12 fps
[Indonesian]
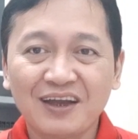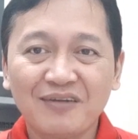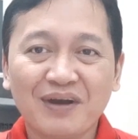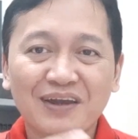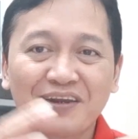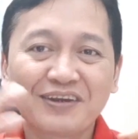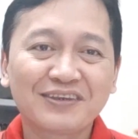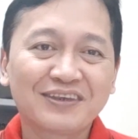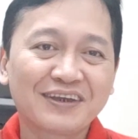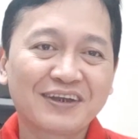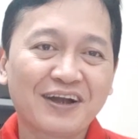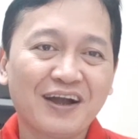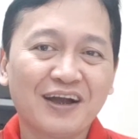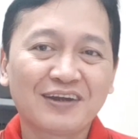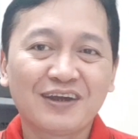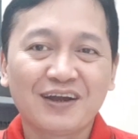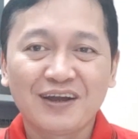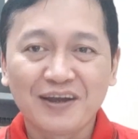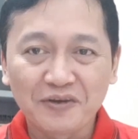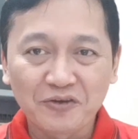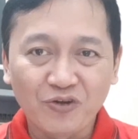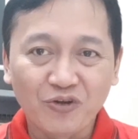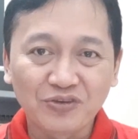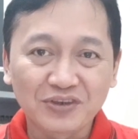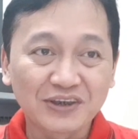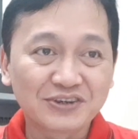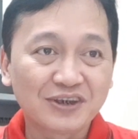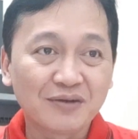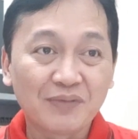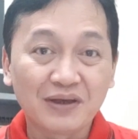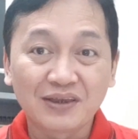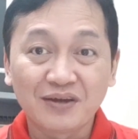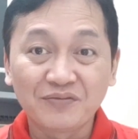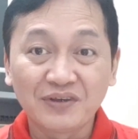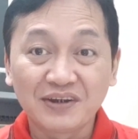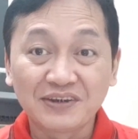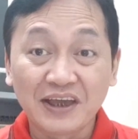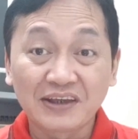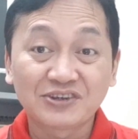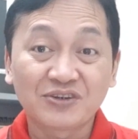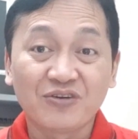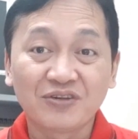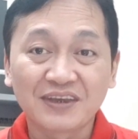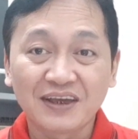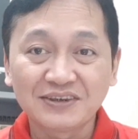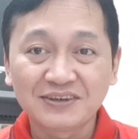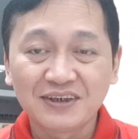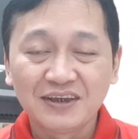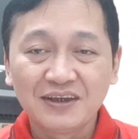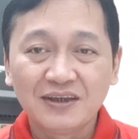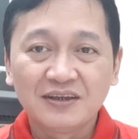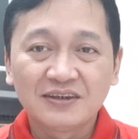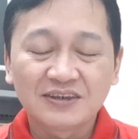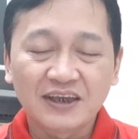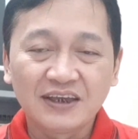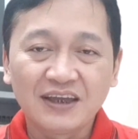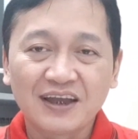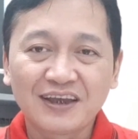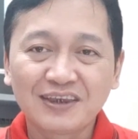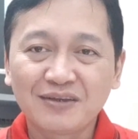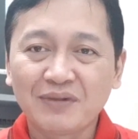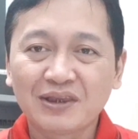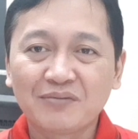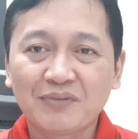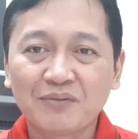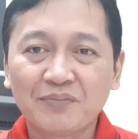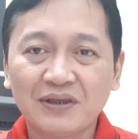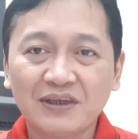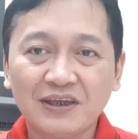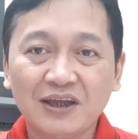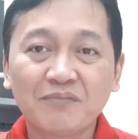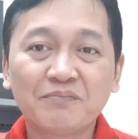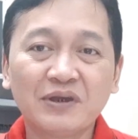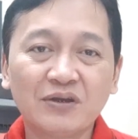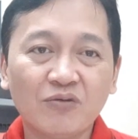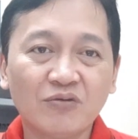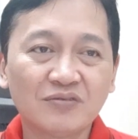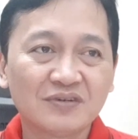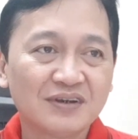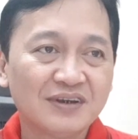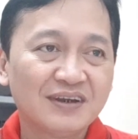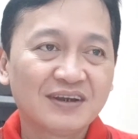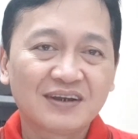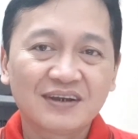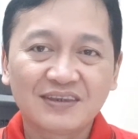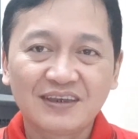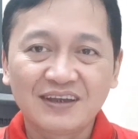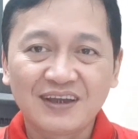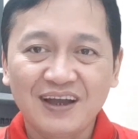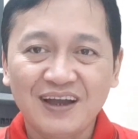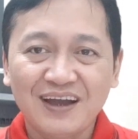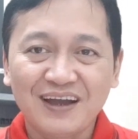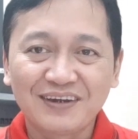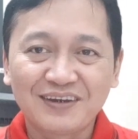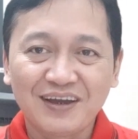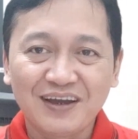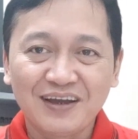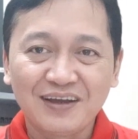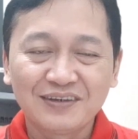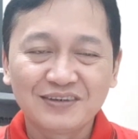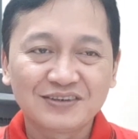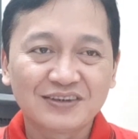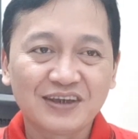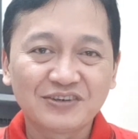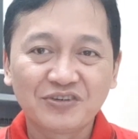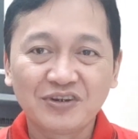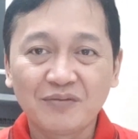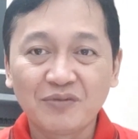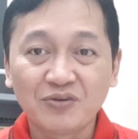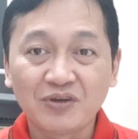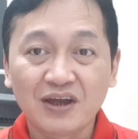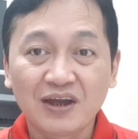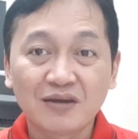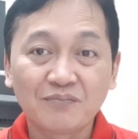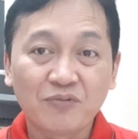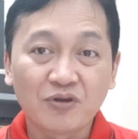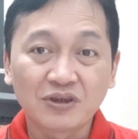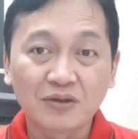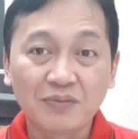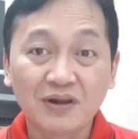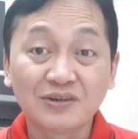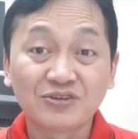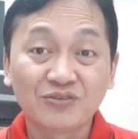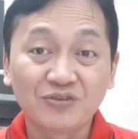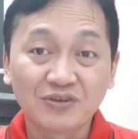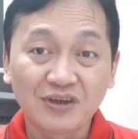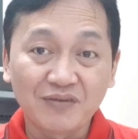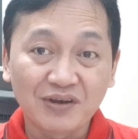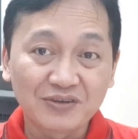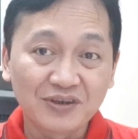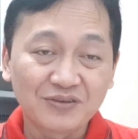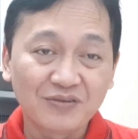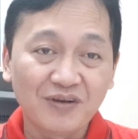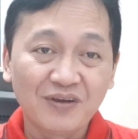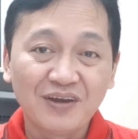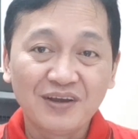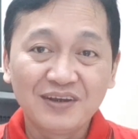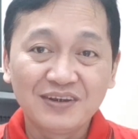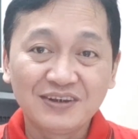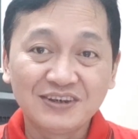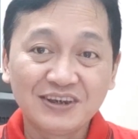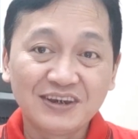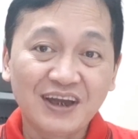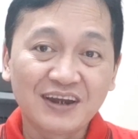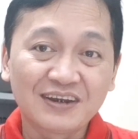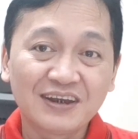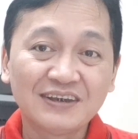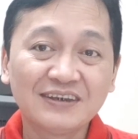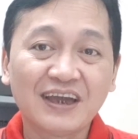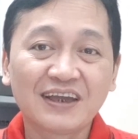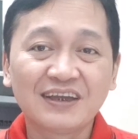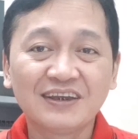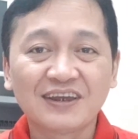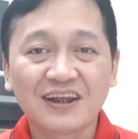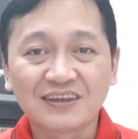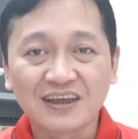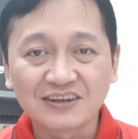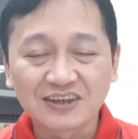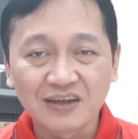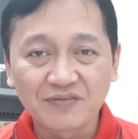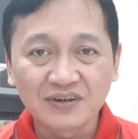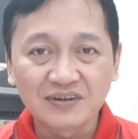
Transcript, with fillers: kemarin ketika ada kontes ya Batavia X kontes saya yakin teman-teman banyak yang bingung ketika ada stasiun yang menggunakan portable contohnya waktu itu di sini ada Yankee Delta 7